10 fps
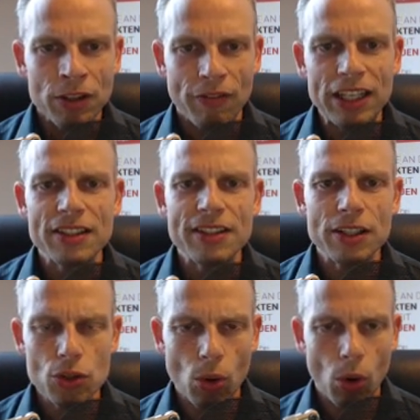wenn es
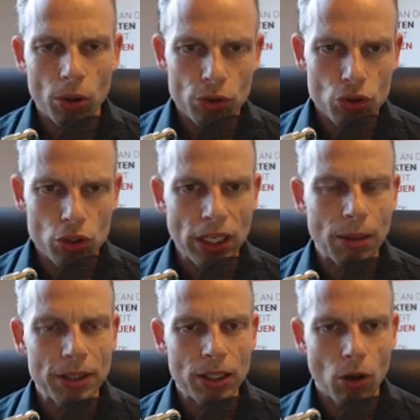hier zu ordentlich
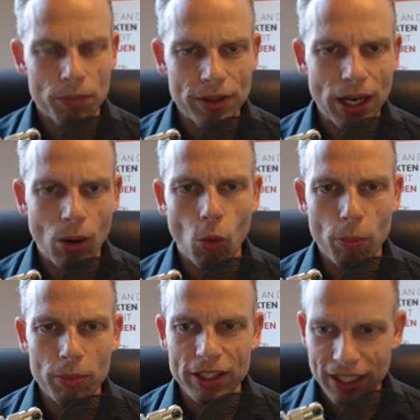Dynamik kommt nach oben hin.